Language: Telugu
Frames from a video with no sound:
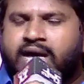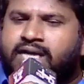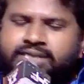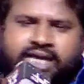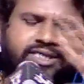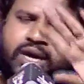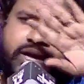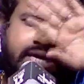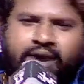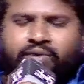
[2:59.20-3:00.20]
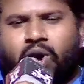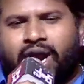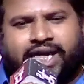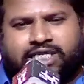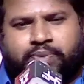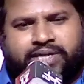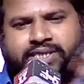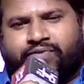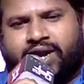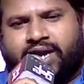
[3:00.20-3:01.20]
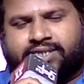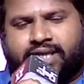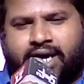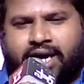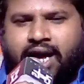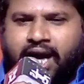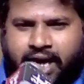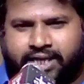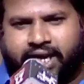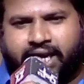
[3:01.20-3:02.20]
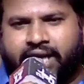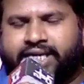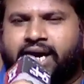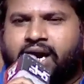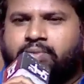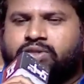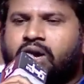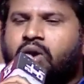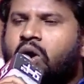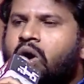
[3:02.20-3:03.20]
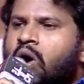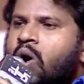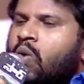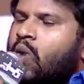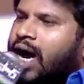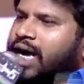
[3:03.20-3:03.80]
చరిత్రలో ఇంకెవరో అలాంటి స్పీచ్ ఇవ్వలేరు సార్ అది నేను గట్టిగా నమ్ముతాను ఒక